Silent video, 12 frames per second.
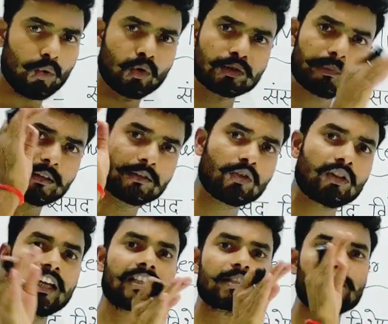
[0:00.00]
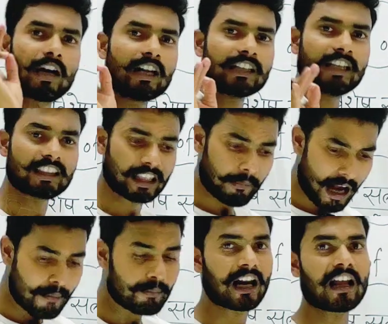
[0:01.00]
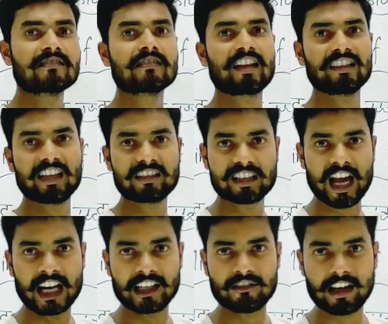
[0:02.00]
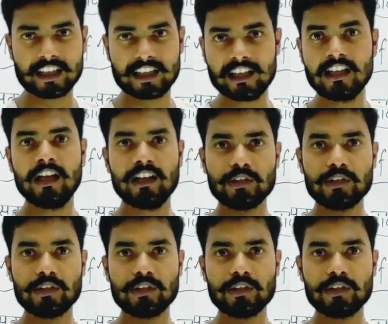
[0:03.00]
उसमें देश भर के तमाम राष्ट्राध्यक्ष आने वाले हैं